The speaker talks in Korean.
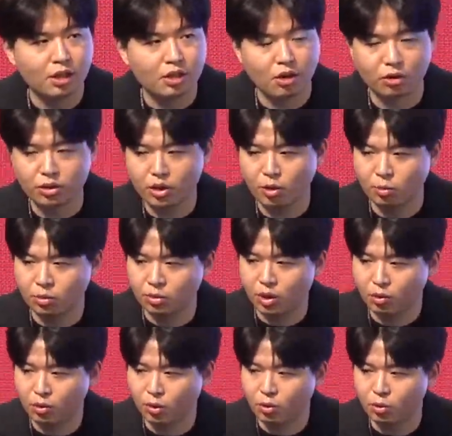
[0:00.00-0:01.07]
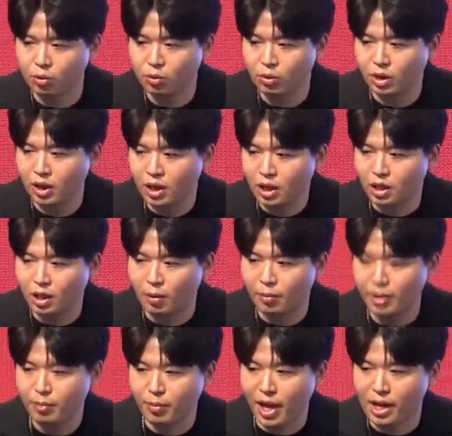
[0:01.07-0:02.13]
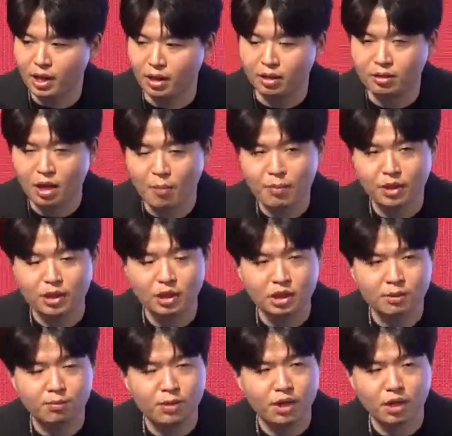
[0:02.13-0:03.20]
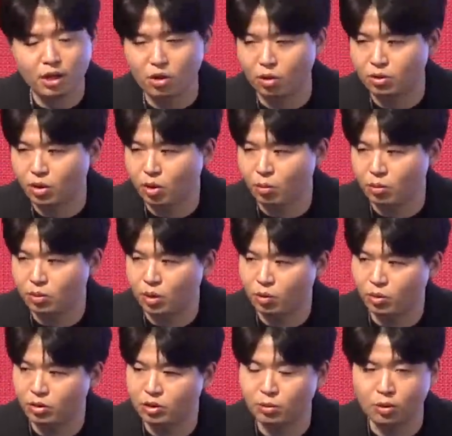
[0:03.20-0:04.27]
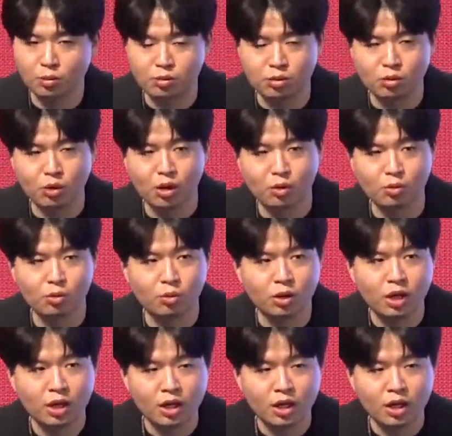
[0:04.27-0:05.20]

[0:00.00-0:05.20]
영상이 업로드되고 있고 그 다음에 매일 370만 개 영상이 업로드되고 있음에도 불구하고